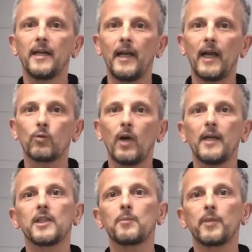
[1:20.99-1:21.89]
nella
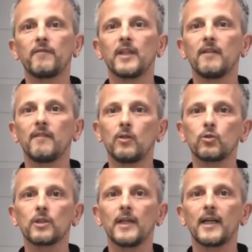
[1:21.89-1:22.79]
quale si prevedeva
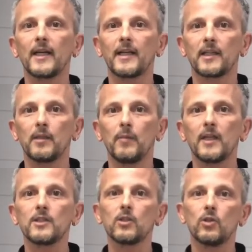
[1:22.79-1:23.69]
l'uso della carne di
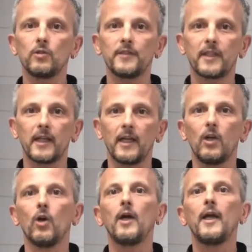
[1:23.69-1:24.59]
manzo o
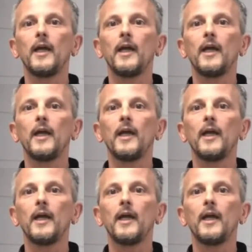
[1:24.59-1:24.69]
vitello